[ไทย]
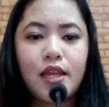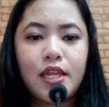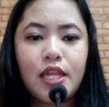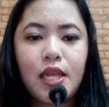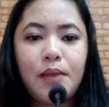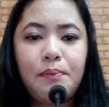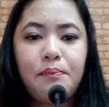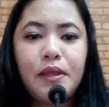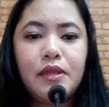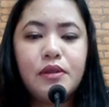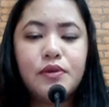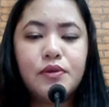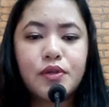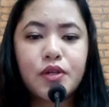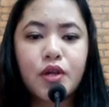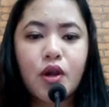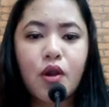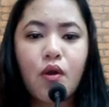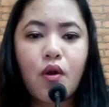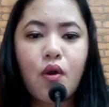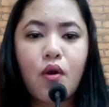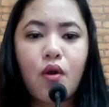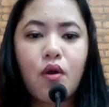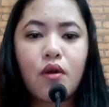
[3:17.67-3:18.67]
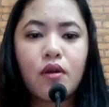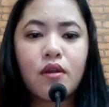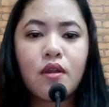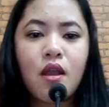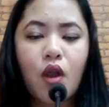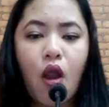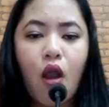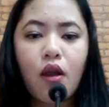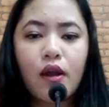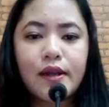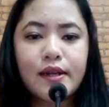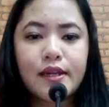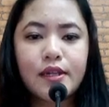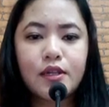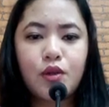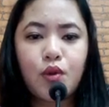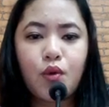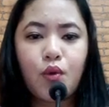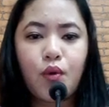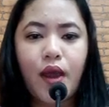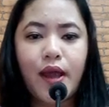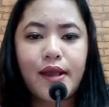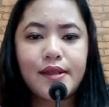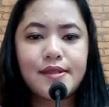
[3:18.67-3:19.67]
ที่เป็นโรคข้อกระ
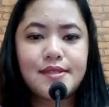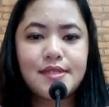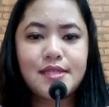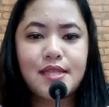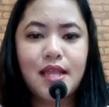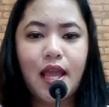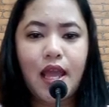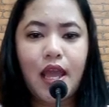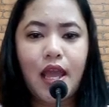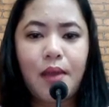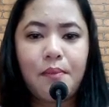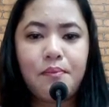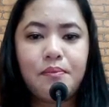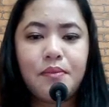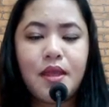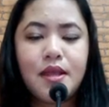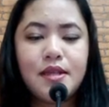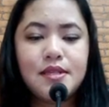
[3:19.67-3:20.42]
ดูกอักเสบ